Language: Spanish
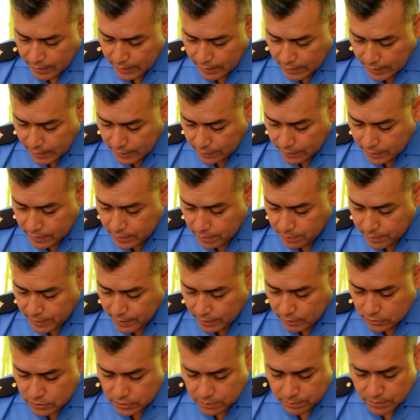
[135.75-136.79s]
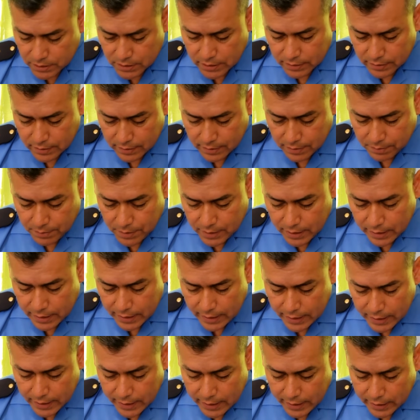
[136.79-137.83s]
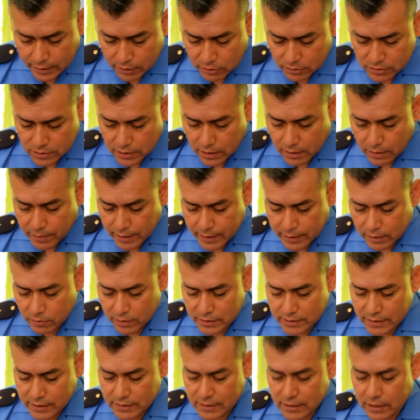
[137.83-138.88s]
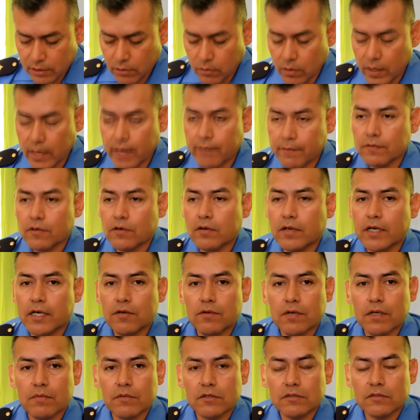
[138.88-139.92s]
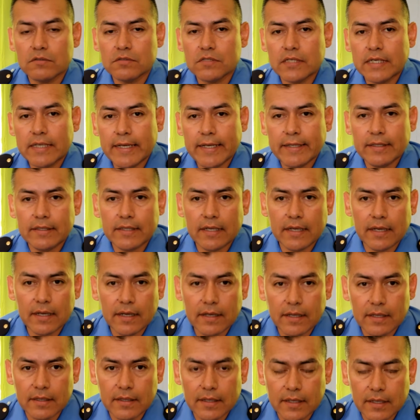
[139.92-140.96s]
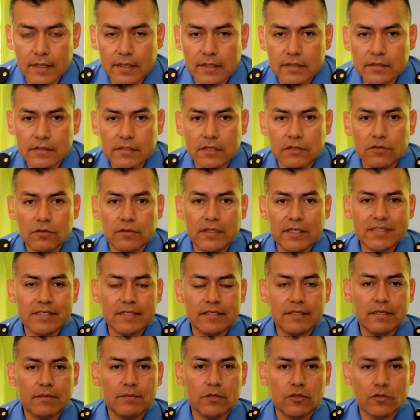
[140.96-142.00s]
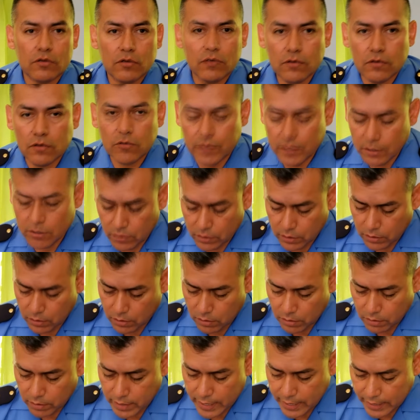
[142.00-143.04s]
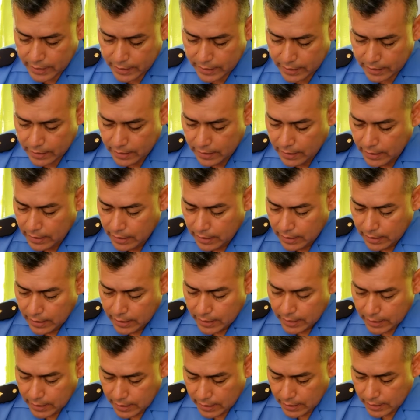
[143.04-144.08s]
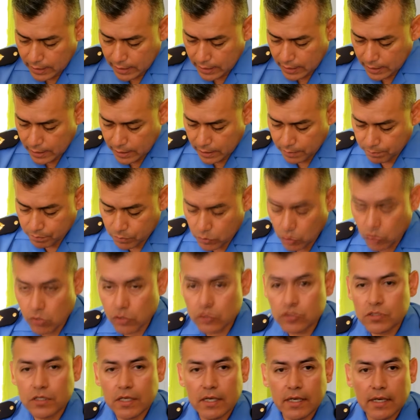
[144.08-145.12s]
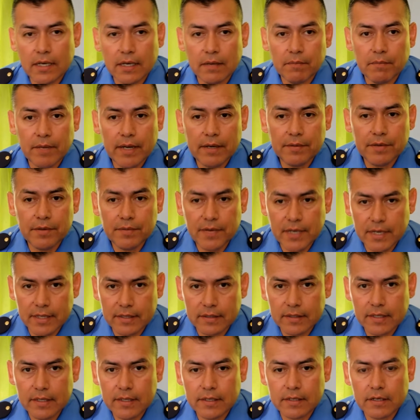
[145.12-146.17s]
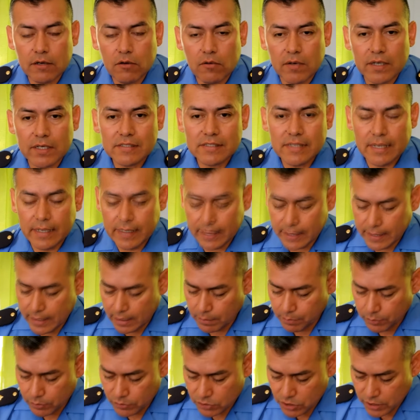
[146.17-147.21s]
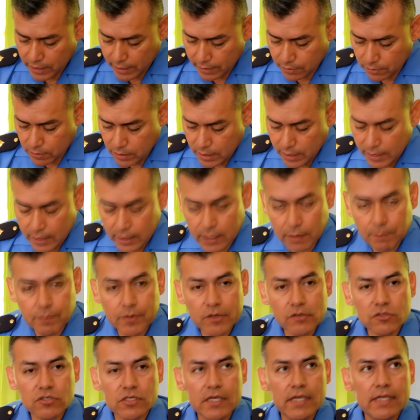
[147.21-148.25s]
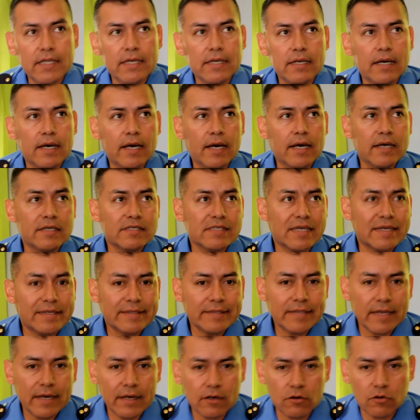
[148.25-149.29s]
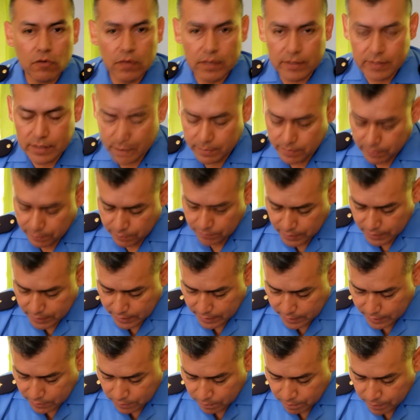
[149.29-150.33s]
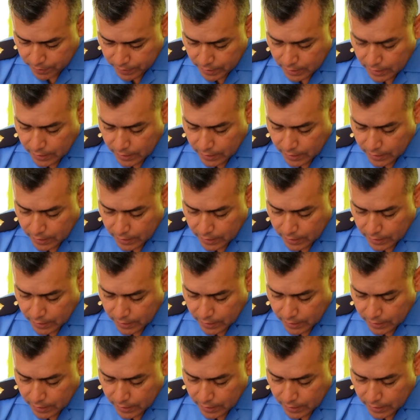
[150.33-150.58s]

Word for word: eh, discriminados en billete de mil, es que observa que lo hacían circulando en una motocicleta eh, de 110 centímetros cúbicos de color negra, eh, dos eh, malvivientes, quienes lo hacían encapuchado y proceden a asaltarlo al damnificado.